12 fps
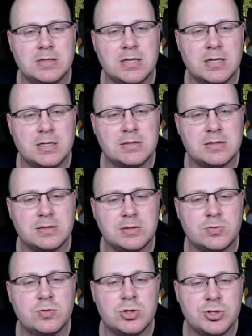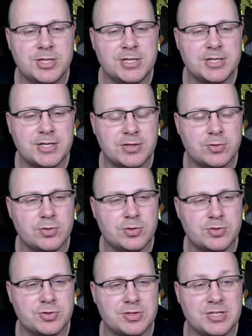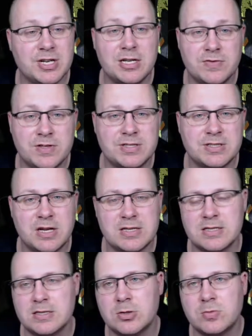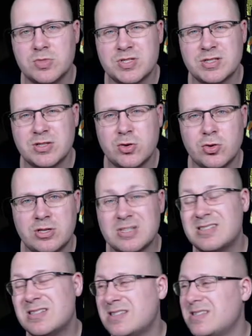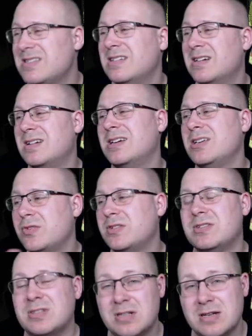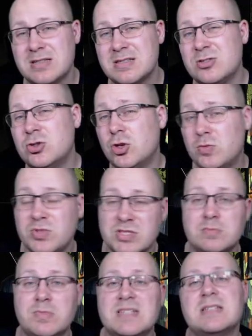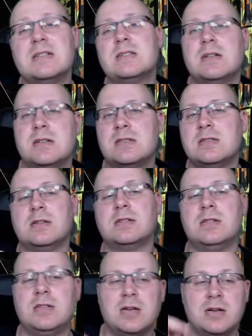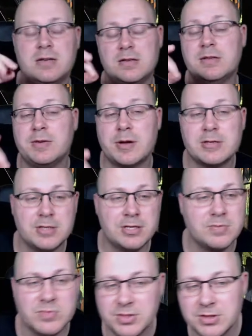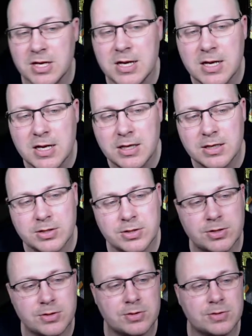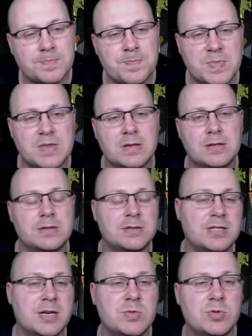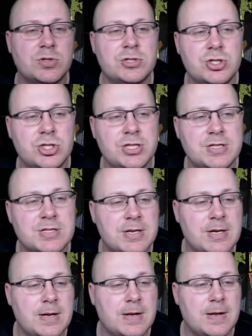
der halt die Kugelschnelligkeit erhöht, äh, die Reichweite gleichzeitig noch ein bisschen erhöht. Das heißt, ihre Reichweite gleichzeitig noch ein bisschen besser ist als in, ange in den angegebenen äh, äh, Time-to-Kill-Sheets,